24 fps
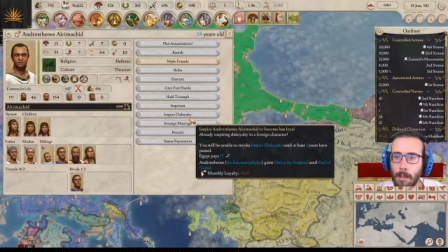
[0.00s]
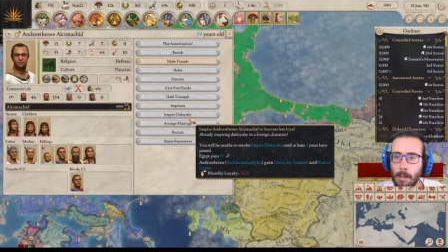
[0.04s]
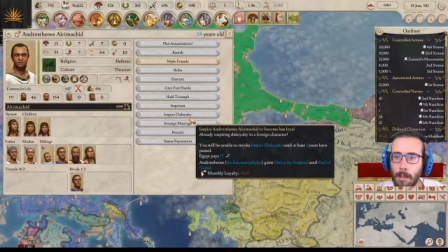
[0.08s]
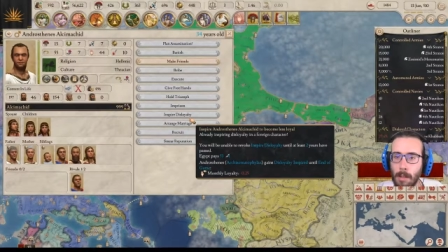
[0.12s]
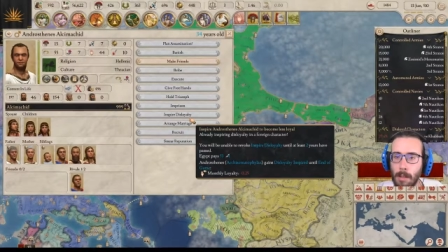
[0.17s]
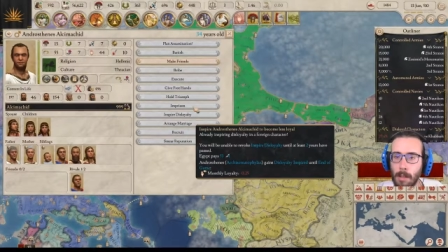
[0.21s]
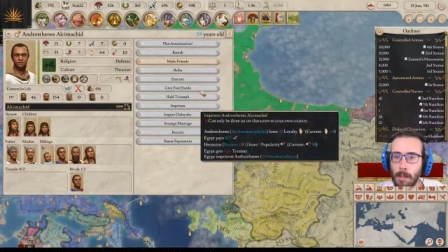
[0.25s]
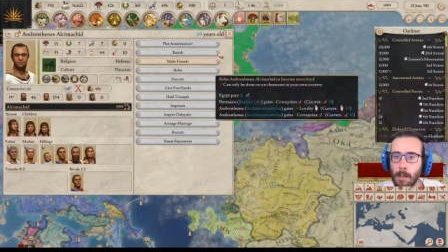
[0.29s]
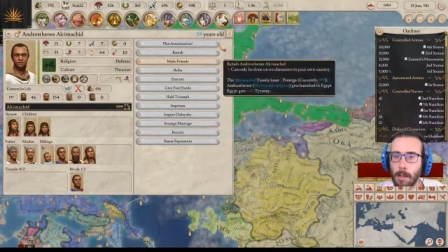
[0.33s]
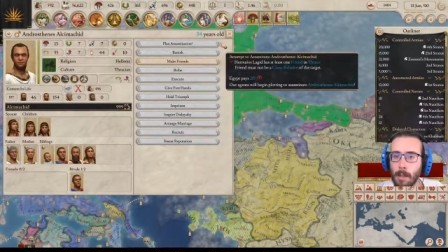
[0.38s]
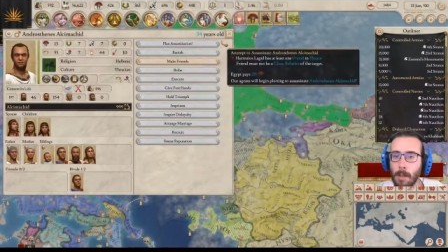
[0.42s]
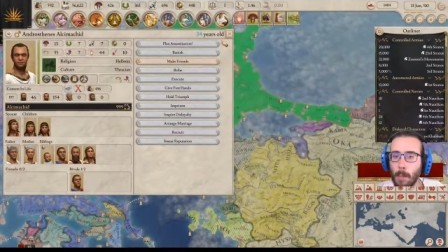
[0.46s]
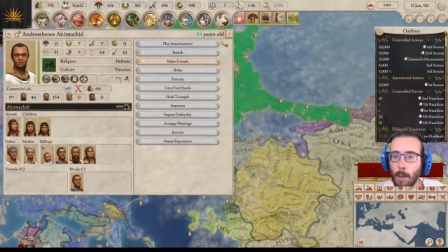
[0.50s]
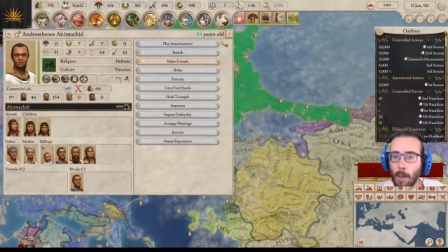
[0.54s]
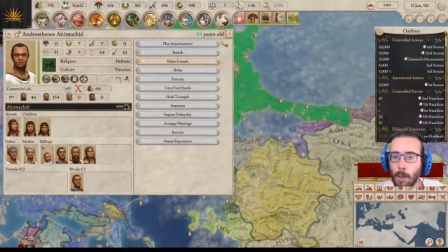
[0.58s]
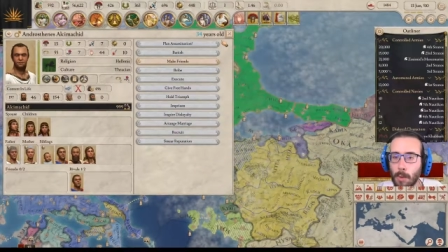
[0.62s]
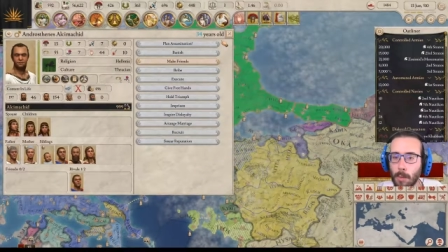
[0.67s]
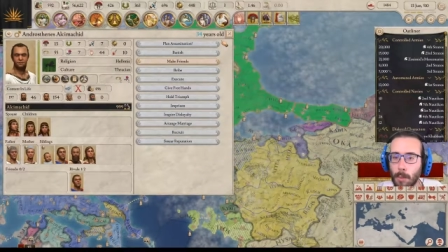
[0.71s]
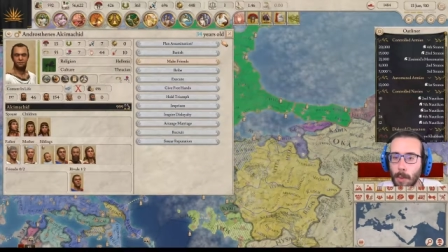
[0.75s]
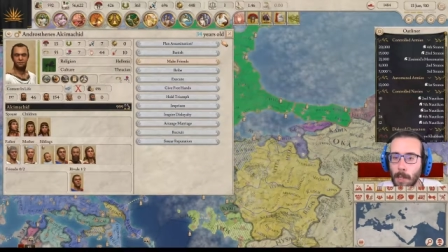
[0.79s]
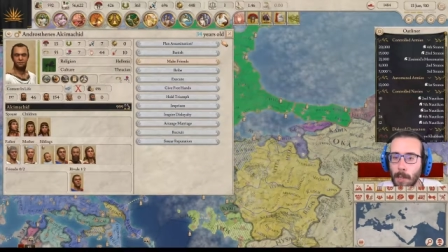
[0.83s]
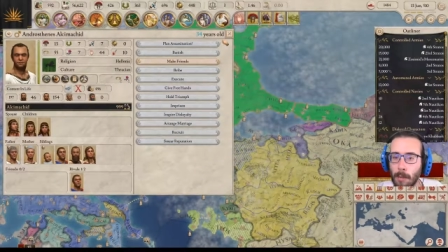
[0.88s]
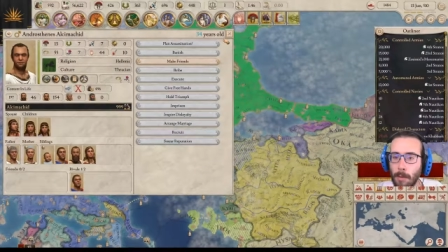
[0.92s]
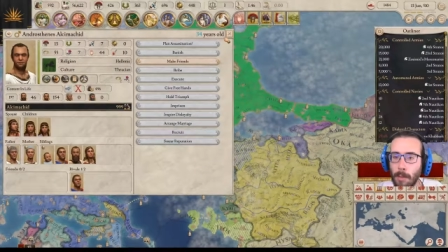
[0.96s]

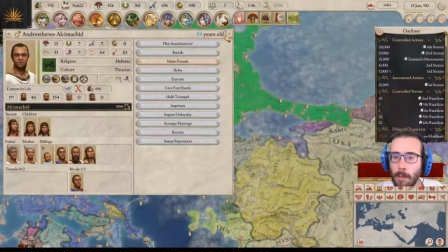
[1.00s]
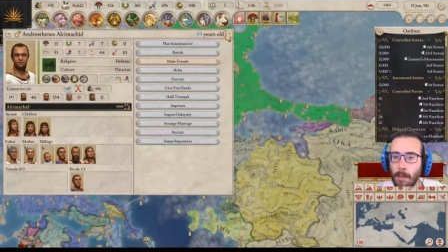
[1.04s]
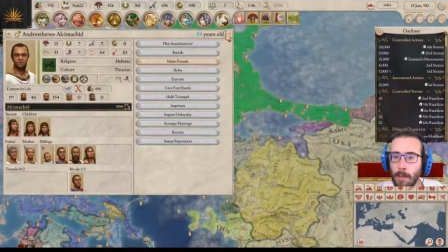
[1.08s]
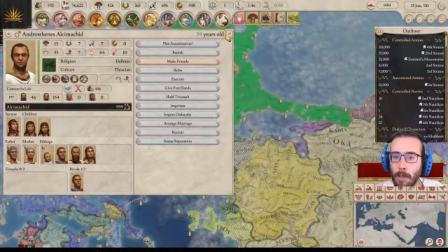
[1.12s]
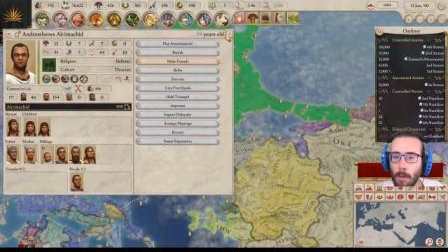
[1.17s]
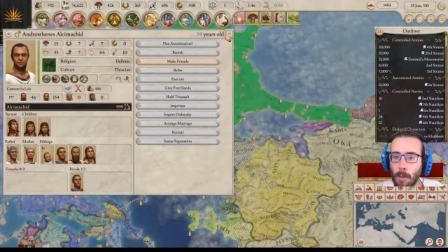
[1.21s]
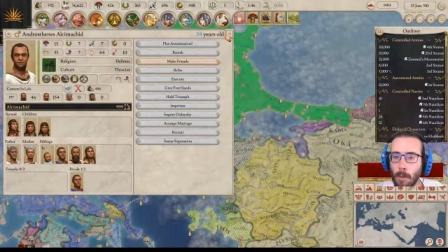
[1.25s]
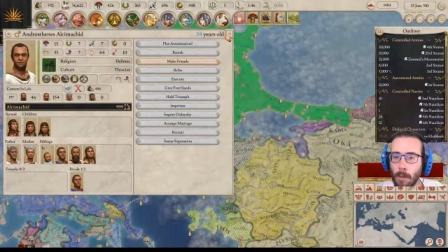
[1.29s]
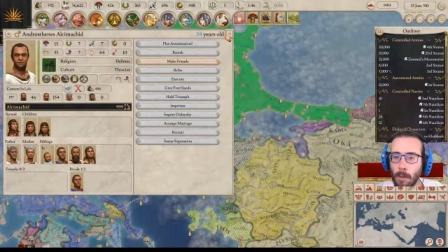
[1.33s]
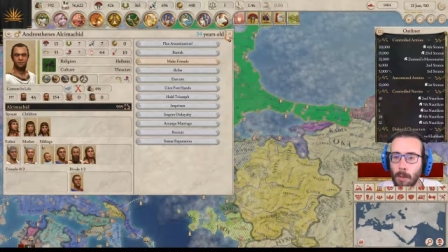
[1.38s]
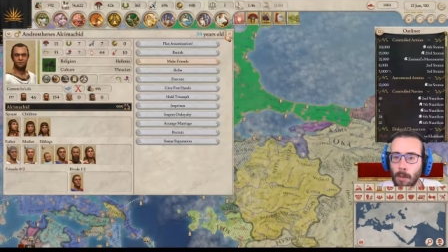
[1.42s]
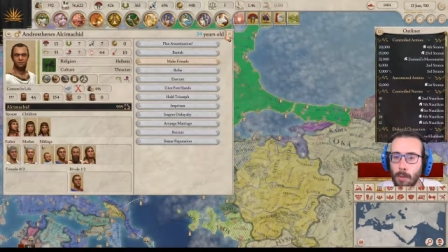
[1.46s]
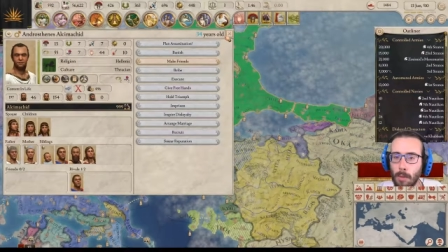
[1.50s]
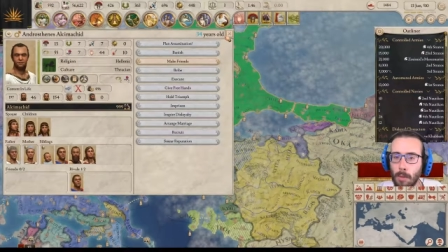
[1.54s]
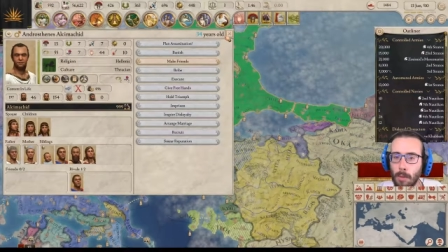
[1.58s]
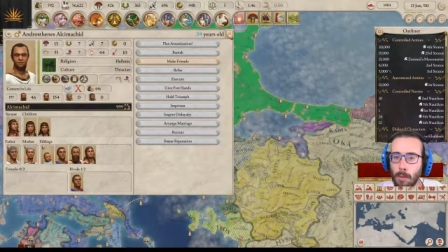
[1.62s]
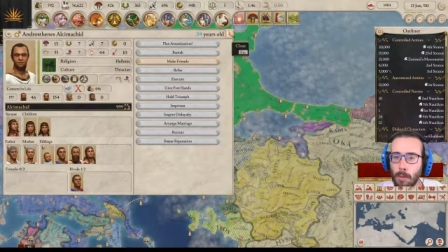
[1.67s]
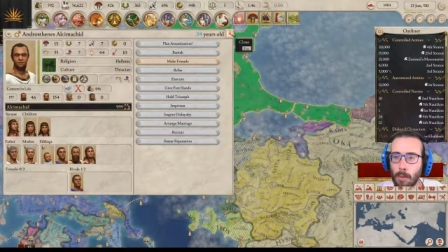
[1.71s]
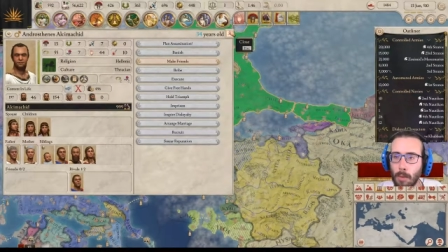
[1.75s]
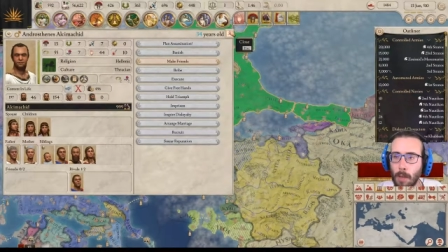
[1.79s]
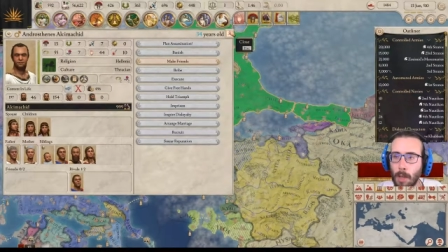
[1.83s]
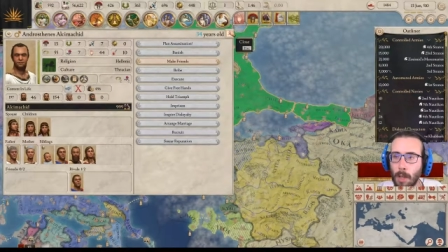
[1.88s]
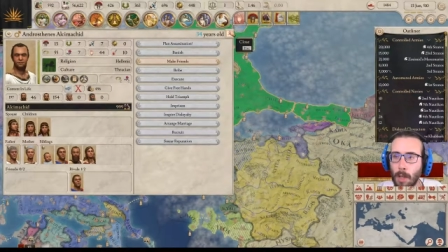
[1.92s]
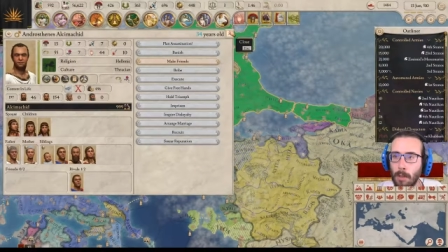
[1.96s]
Speriamo che sia quello
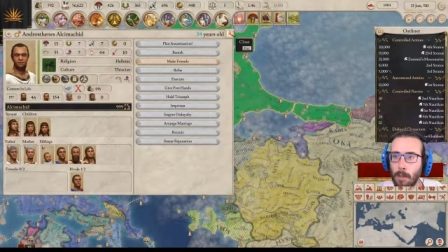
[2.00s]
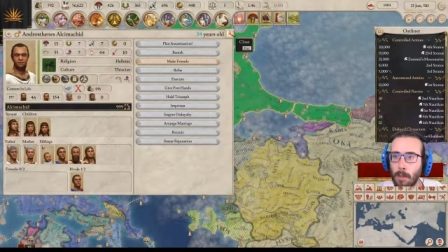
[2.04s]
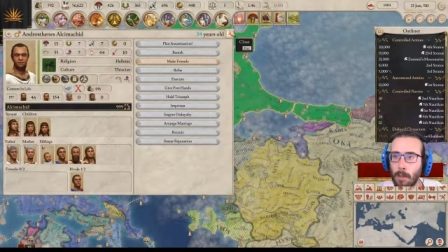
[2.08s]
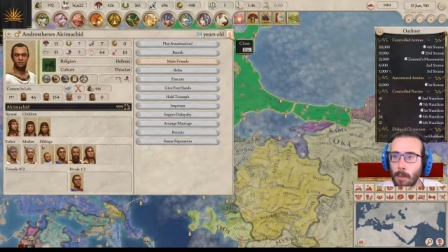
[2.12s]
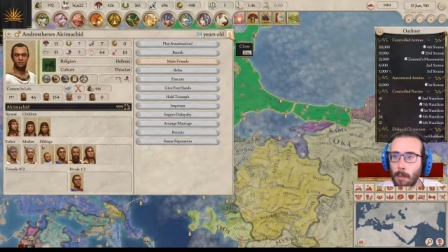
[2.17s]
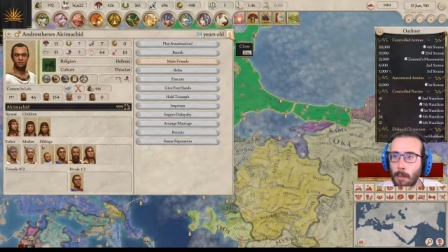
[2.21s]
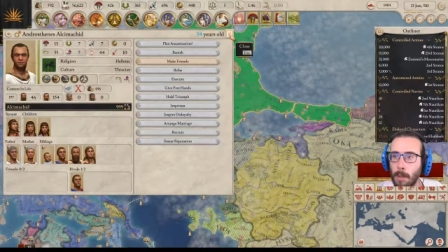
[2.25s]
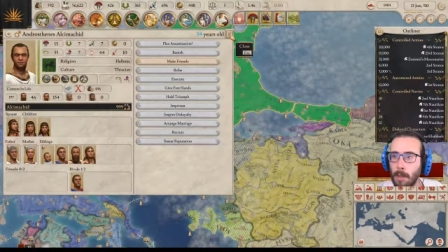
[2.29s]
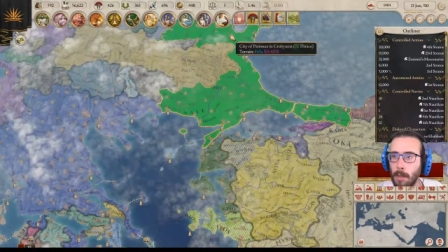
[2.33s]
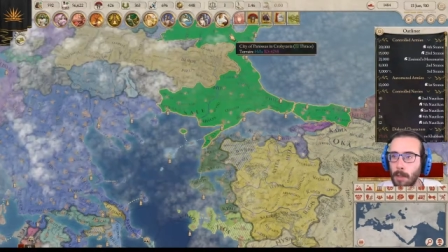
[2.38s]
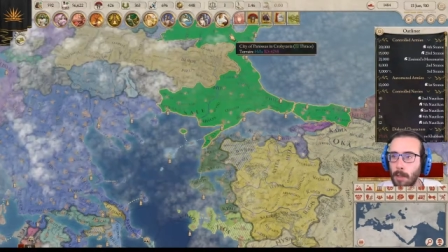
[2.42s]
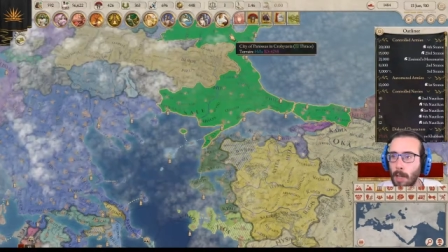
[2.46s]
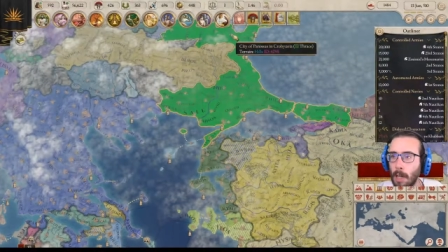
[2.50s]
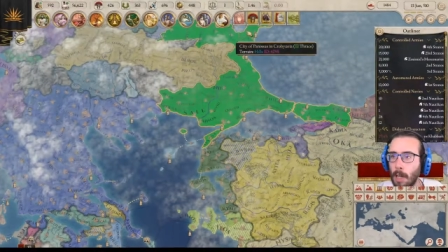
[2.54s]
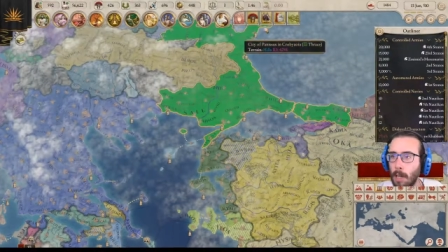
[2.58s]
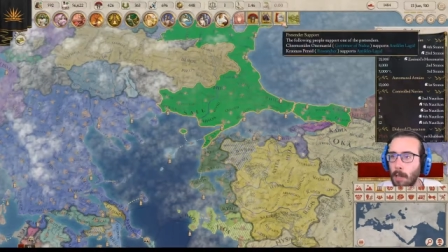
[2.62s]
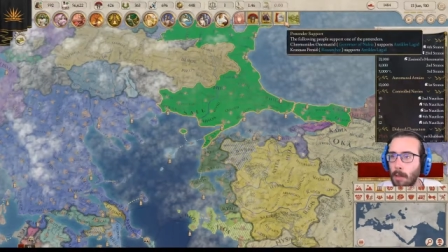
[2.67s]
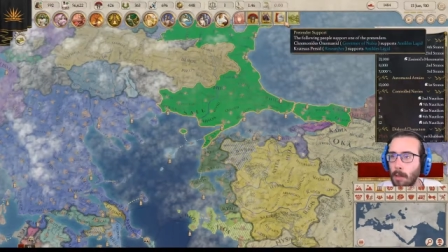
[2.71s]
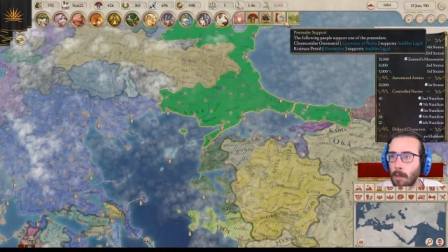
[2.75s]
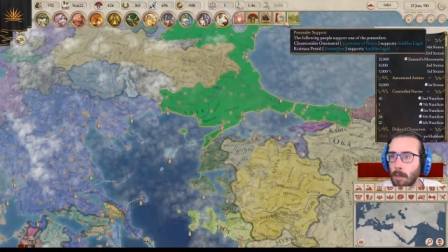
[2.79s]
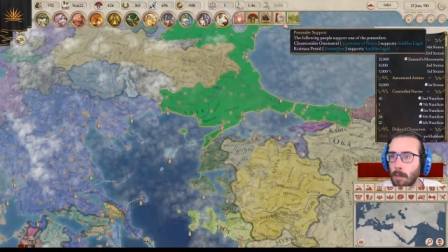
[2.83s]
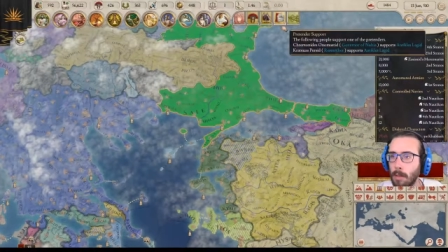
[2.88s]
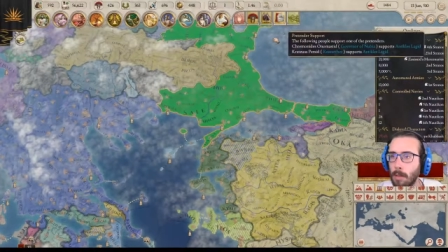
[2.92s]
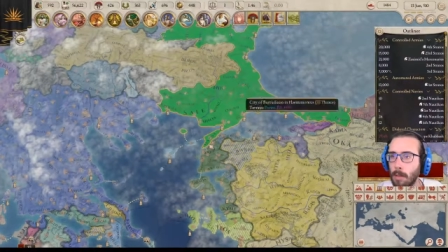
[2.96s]
giusto, l'altro che abbiamo
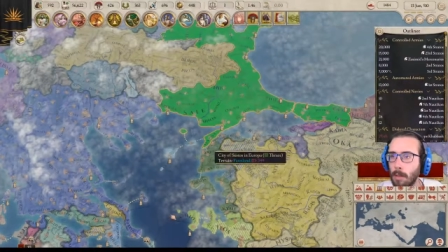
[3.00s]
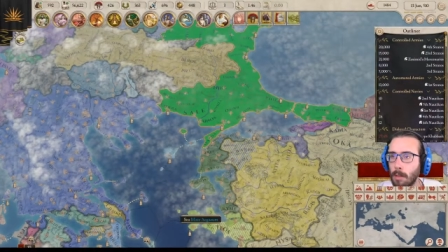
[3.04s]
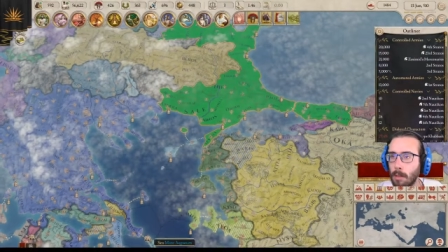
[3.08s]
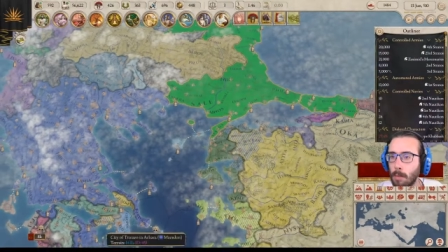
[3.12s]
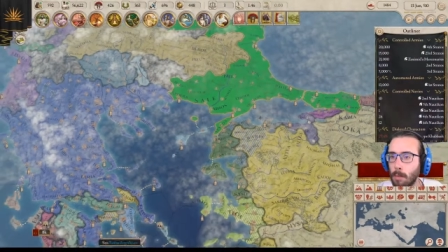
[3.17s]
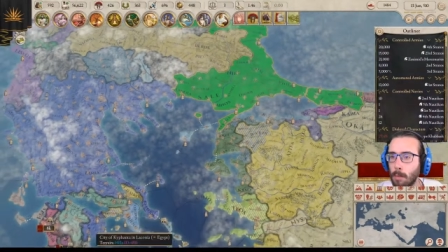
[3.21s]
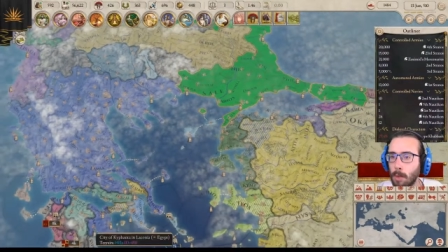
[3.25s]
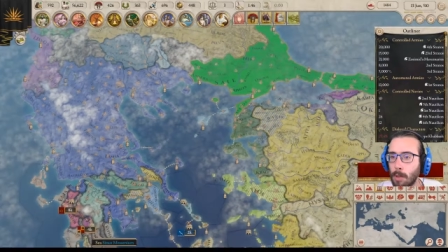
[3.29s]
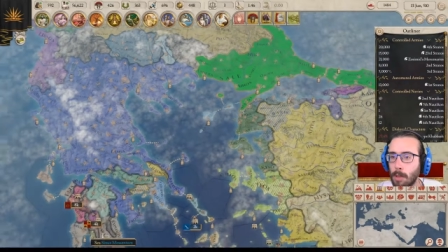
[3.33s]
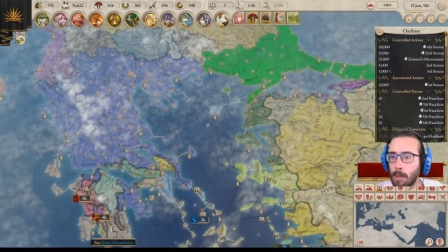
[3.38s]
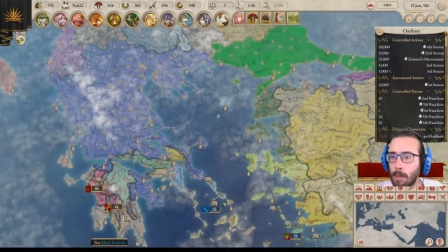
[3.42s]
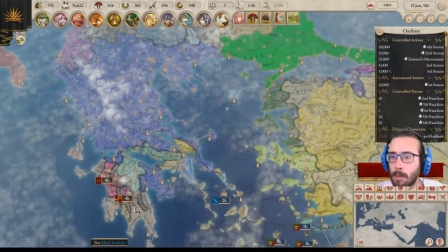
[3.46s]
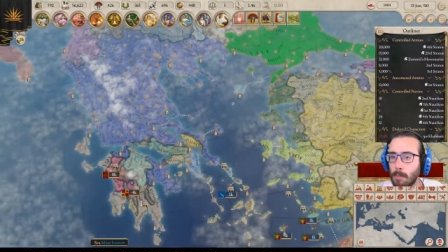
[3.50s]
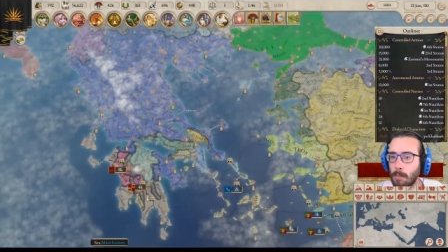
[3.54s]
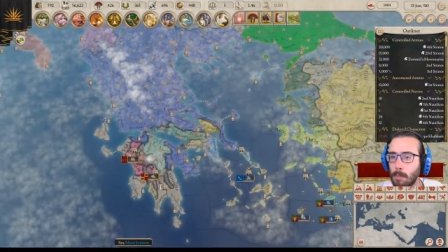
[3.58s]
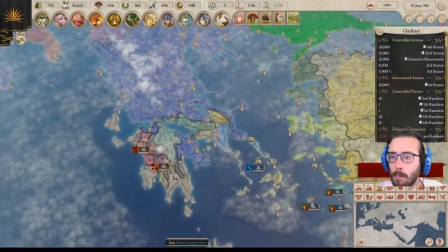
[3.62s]
scelto, che sia una buona,